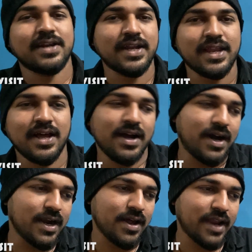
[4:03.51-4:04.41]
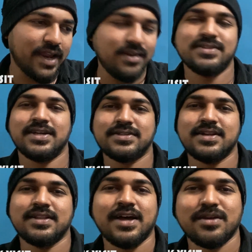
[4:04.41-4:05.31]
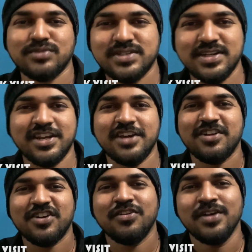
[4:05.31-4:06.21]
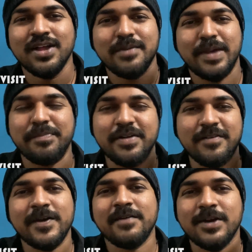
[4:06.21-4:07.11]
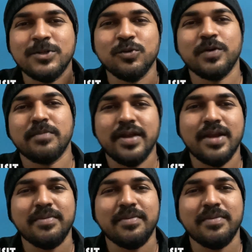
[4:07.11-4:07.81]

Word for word: நடிக்கலாம் ஆனால் நைன்டி ஸ்கிட்ஸ்லேருந்து ஆரம்பிச்சு இன்னைக்கு வரலும் பீப்புள் ஃபேவரட் சூப்பர்மேன்